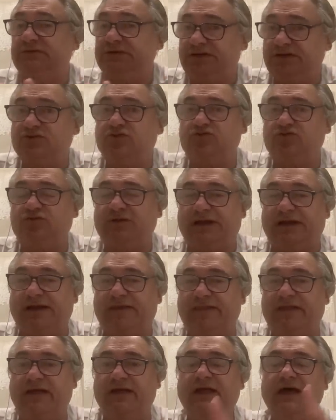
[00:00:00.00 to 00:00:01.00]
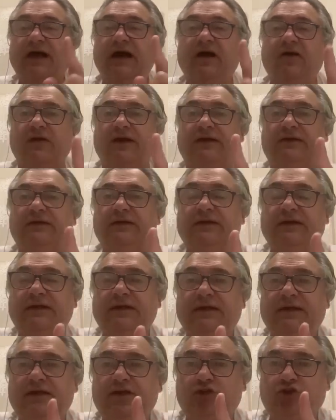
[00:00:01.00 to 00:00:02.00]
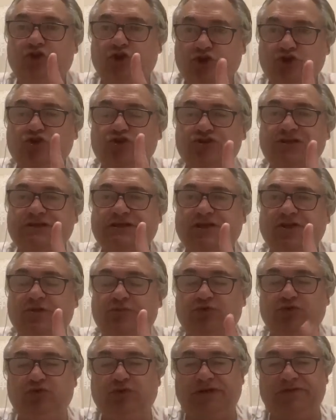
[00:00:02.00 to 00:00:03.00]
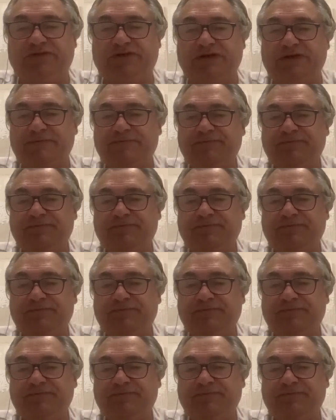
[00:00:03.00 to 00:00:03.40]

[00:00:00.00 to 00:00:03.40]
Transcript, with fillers: Eso es una realidad. Ahora, dos cosas quiero puntualizar.